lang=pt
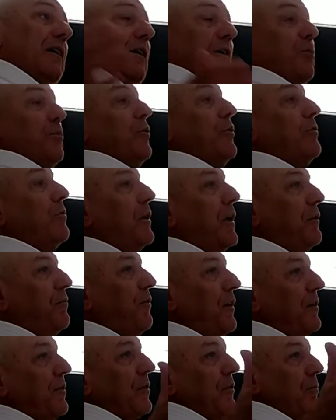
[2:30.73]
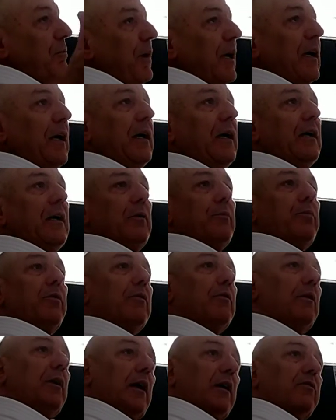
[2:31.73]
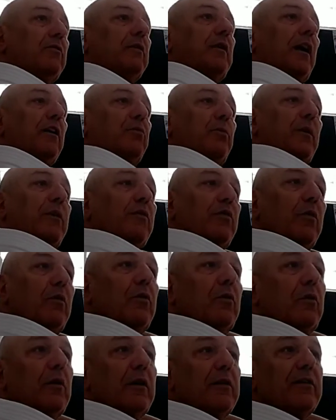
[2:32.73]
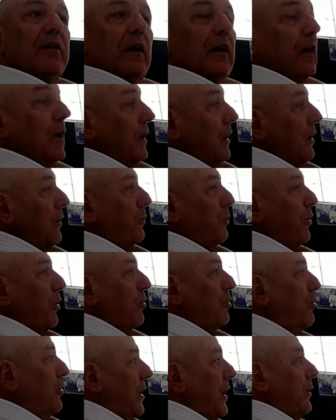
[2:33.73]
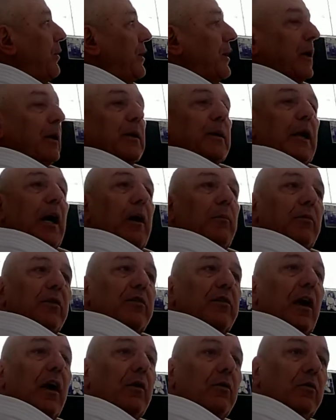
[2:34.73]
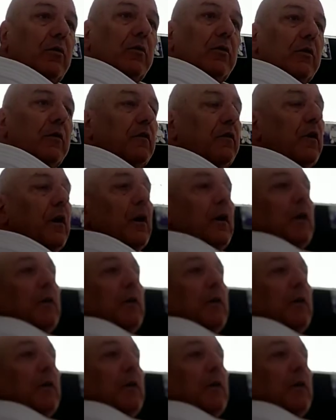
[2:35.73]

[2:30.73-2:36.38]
eu procurei fazer o bem, eu procurei ajudar as pessoas, eu procurei orientar meus alunos,